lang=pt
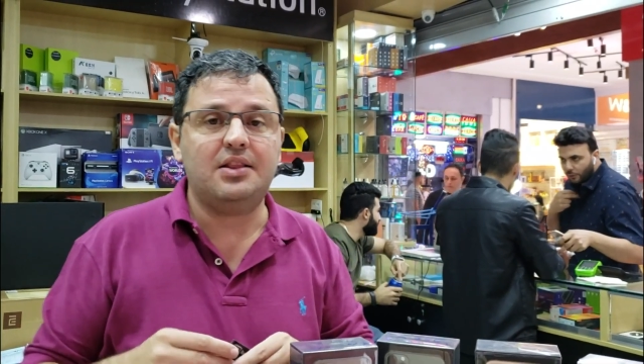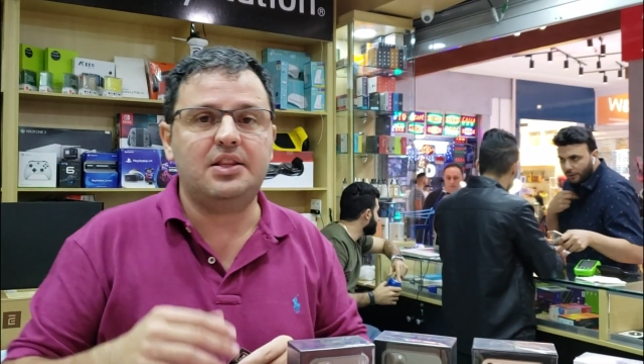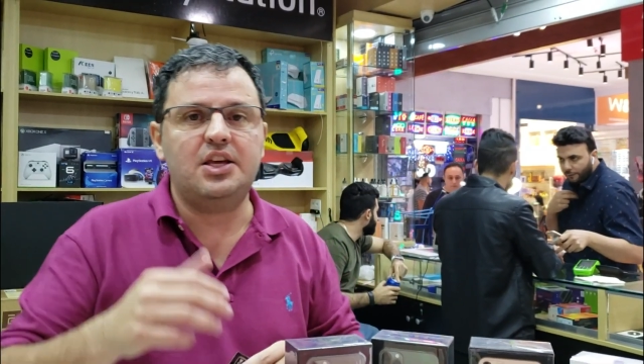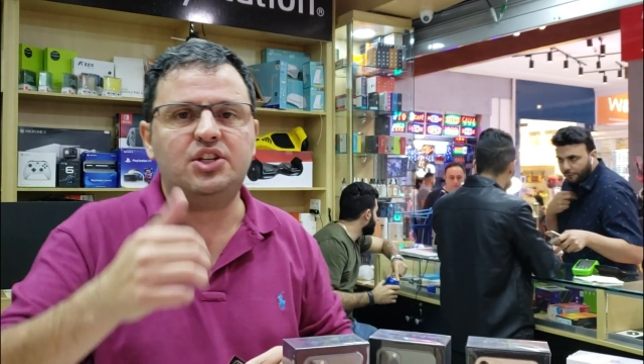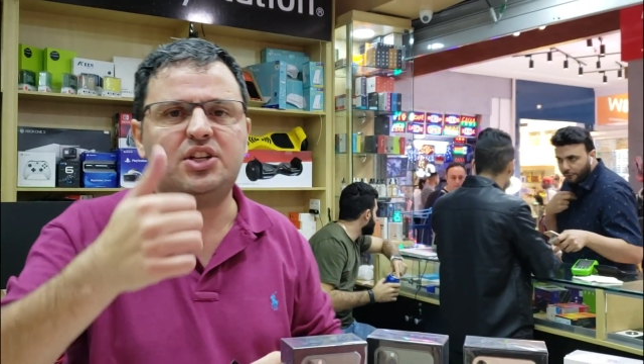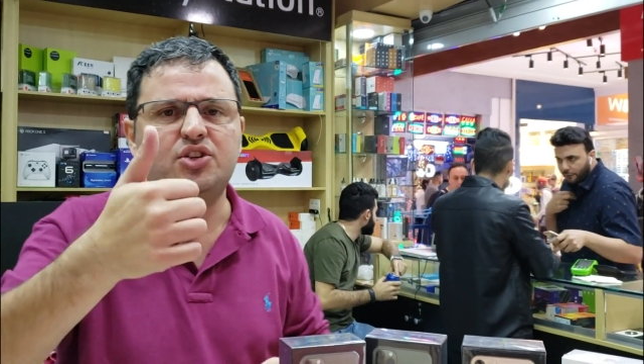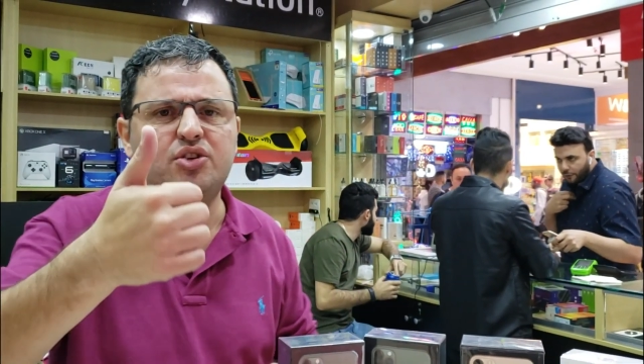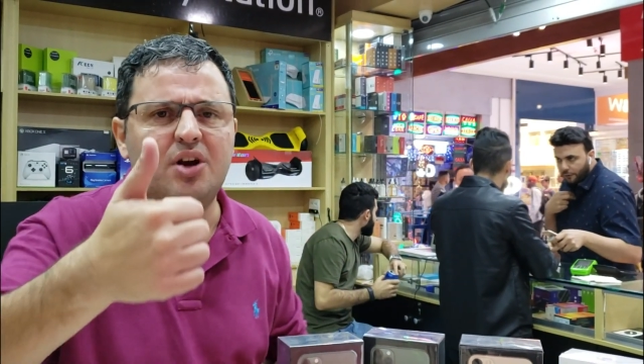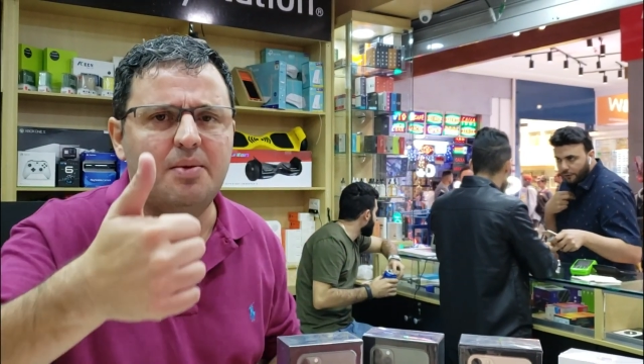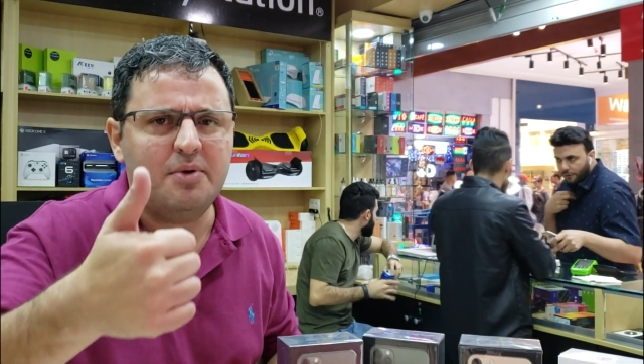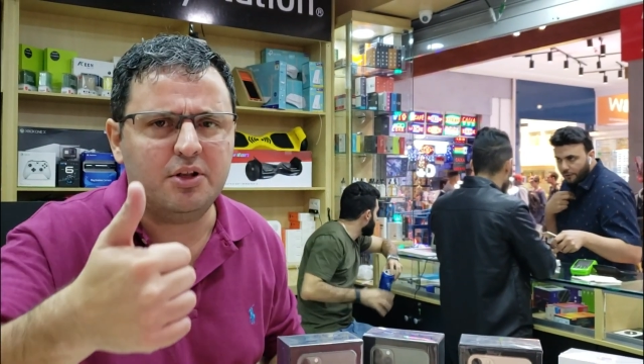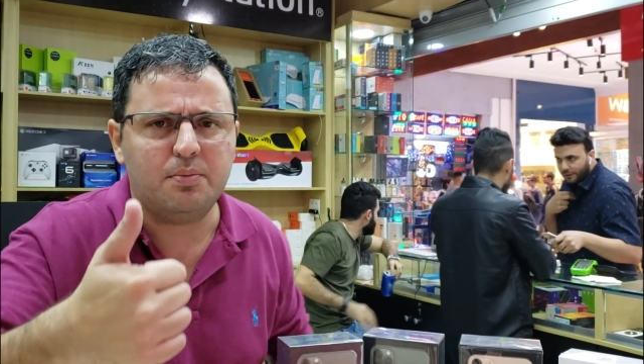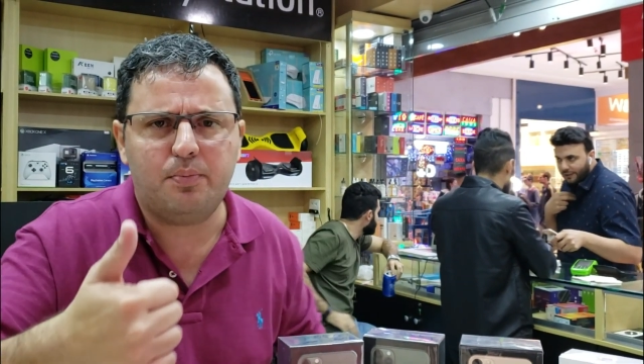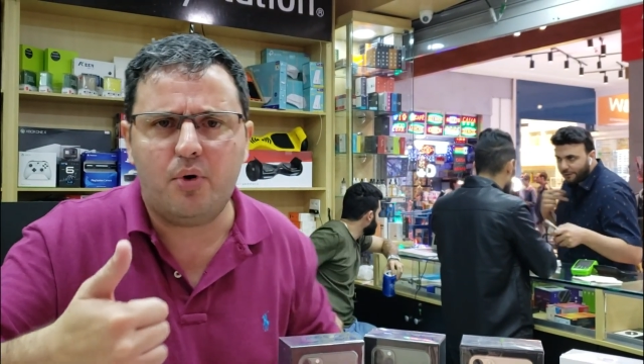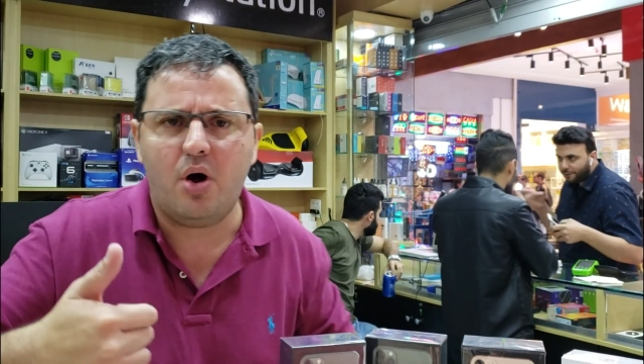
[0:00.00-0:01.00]
tem
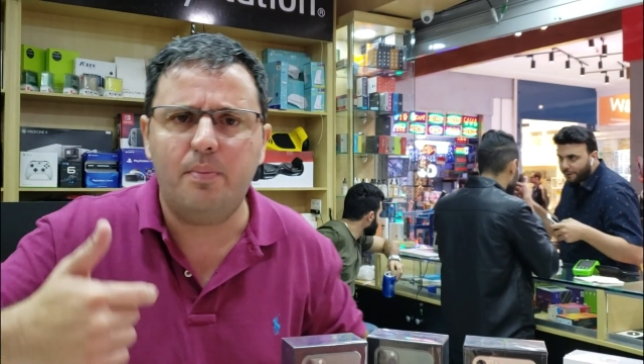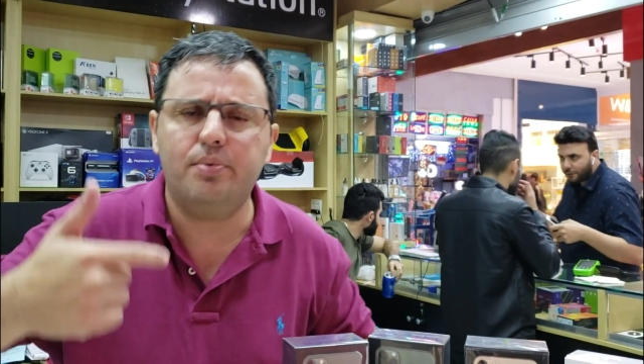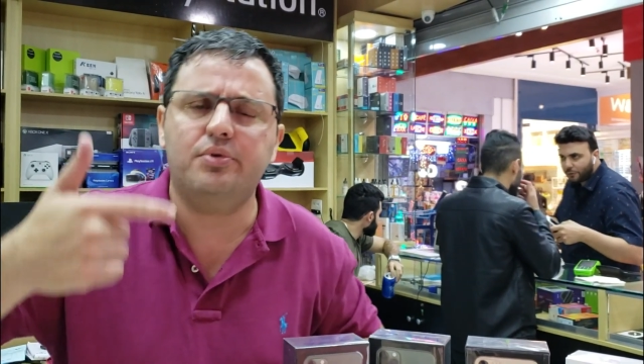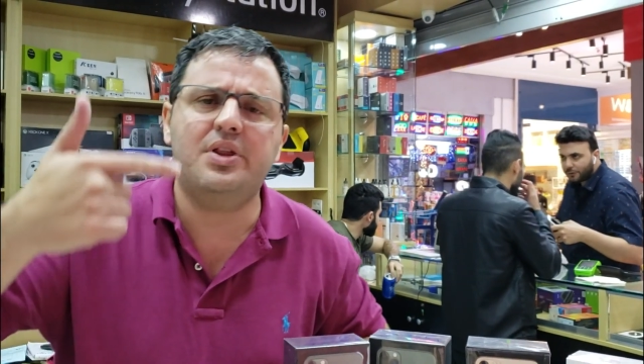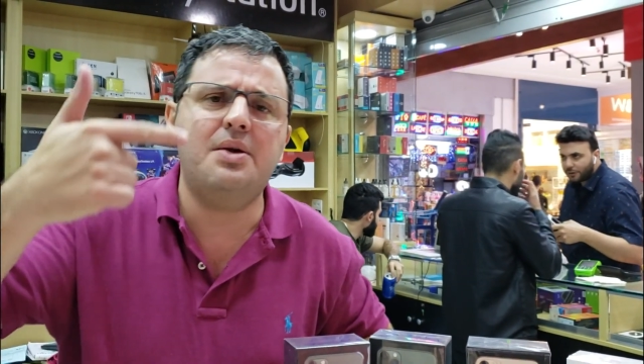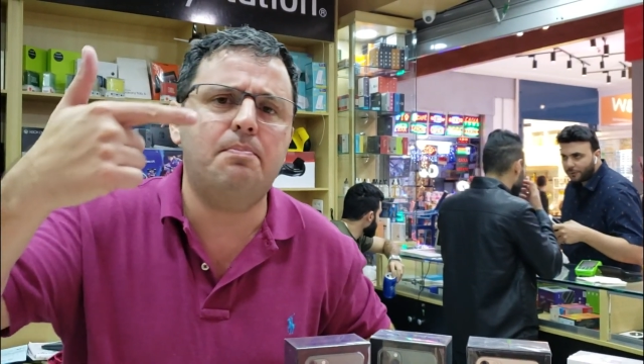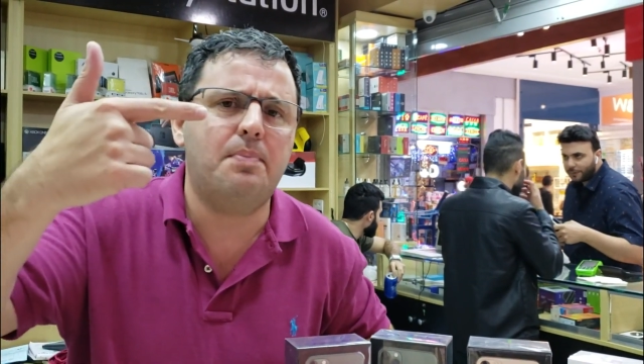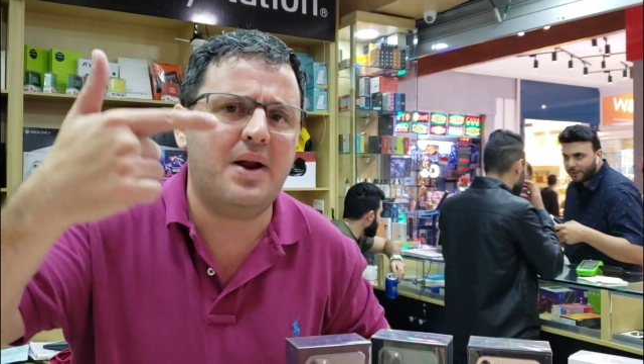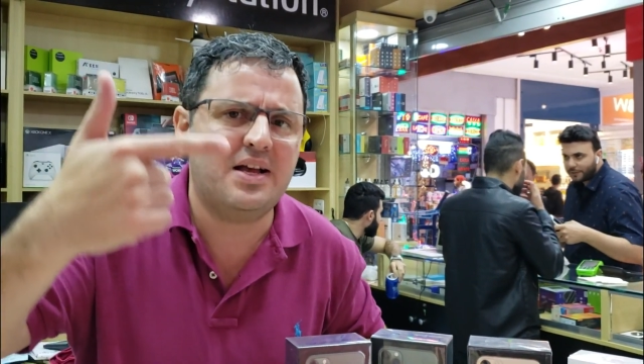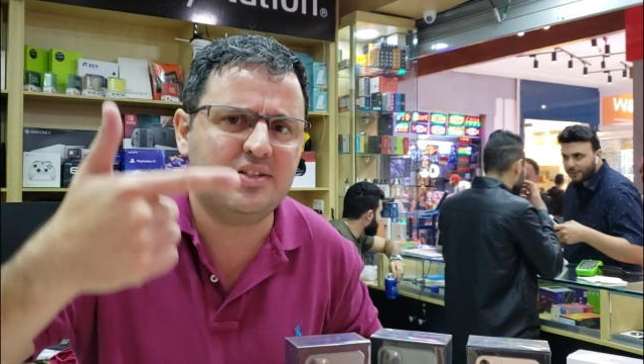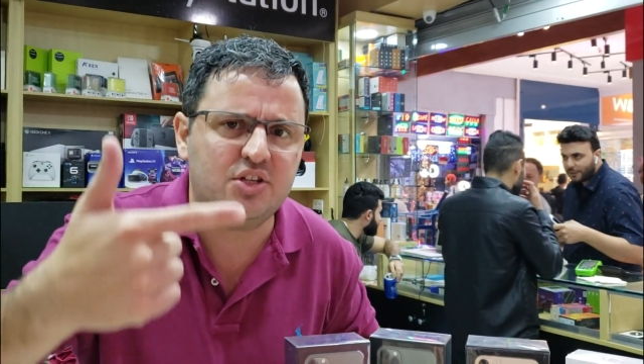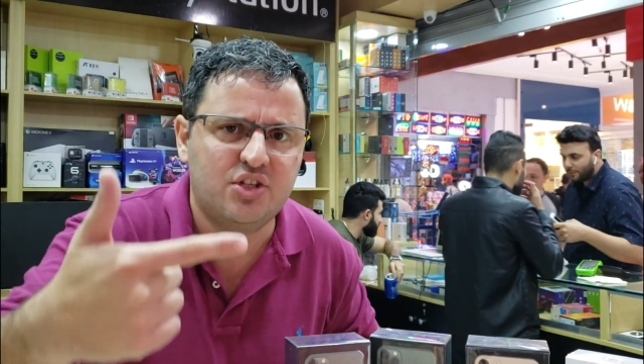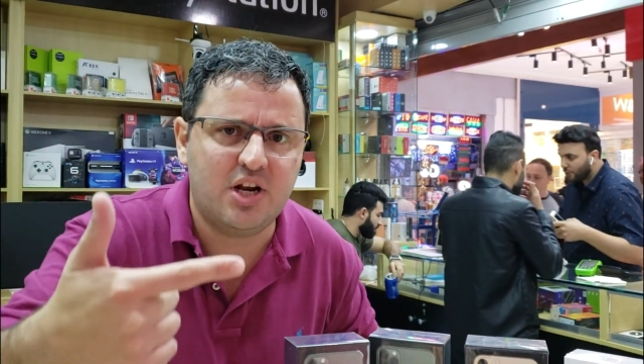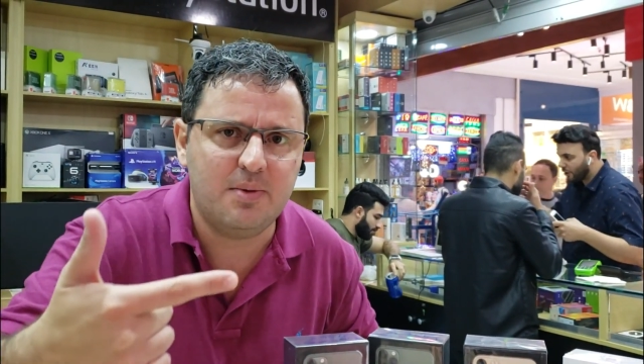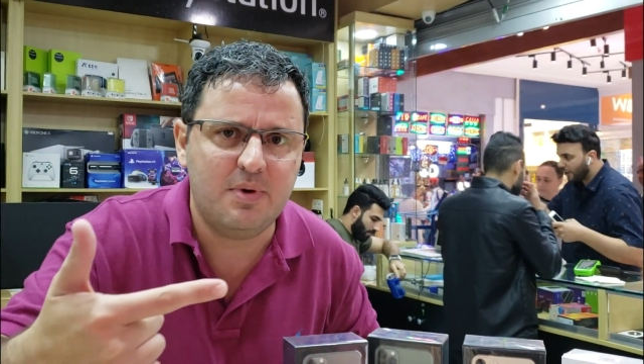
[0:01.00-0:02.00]
estacionamento próprio, tem
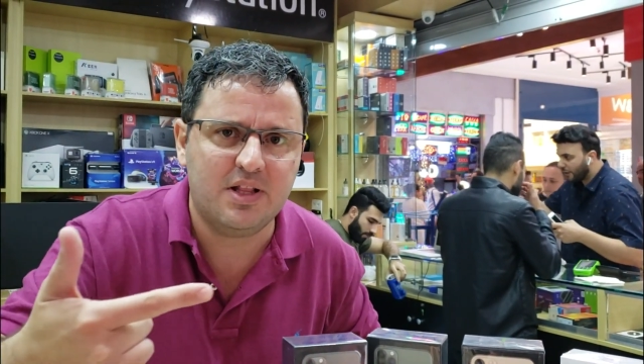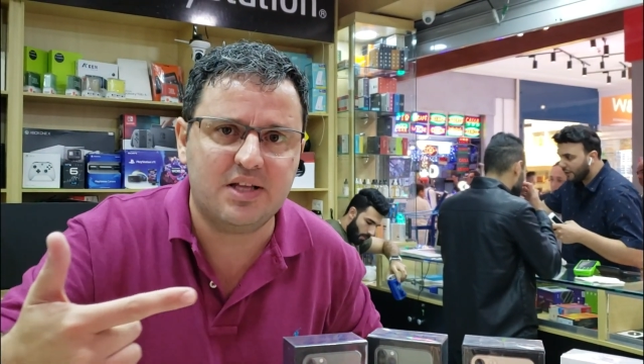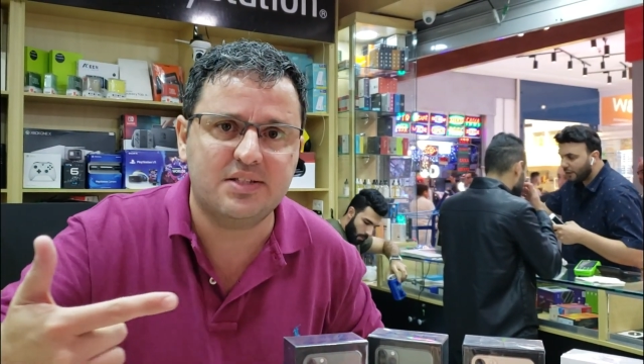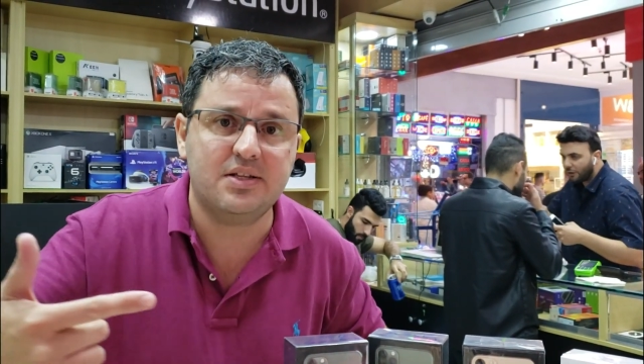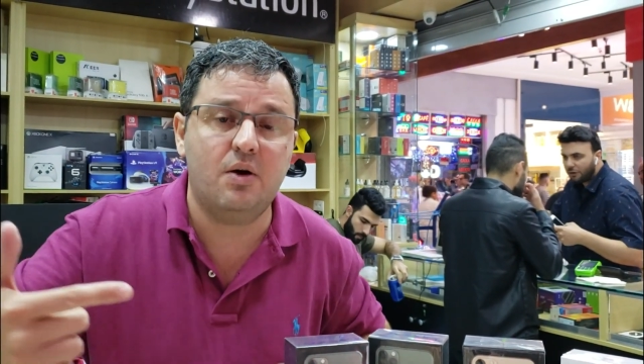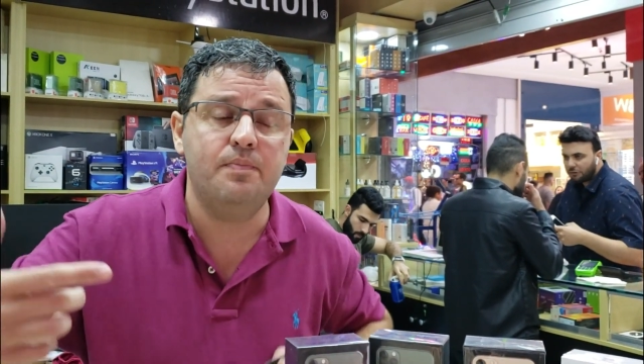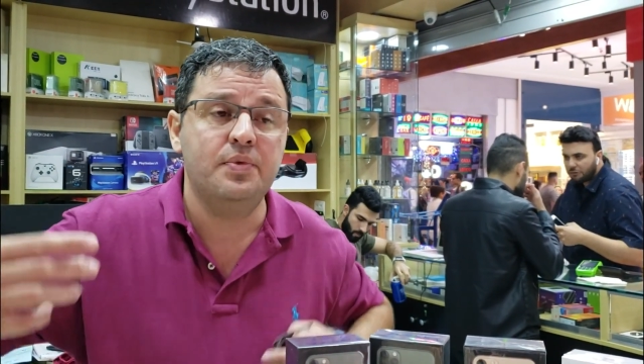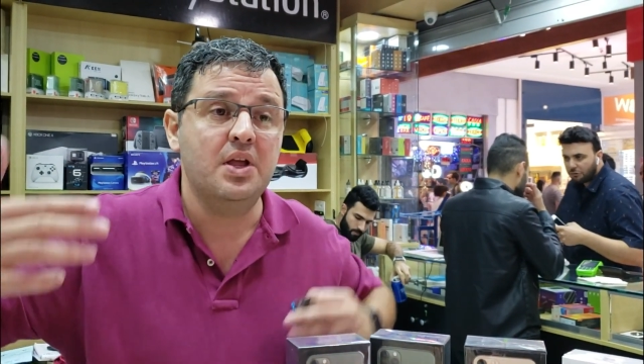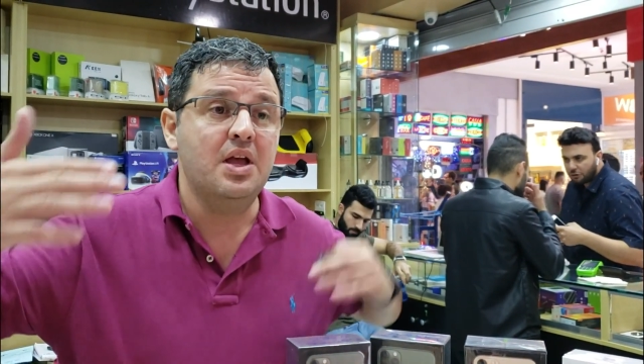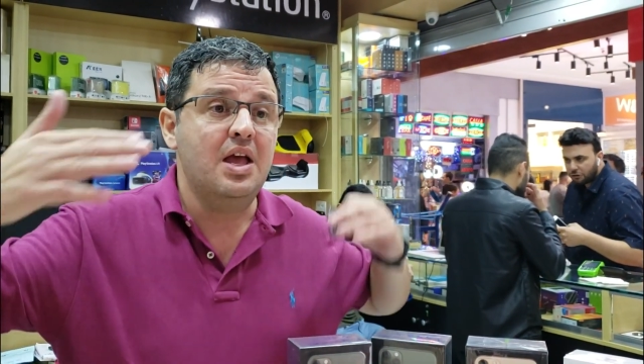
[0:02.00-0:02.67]
praça de alimentação.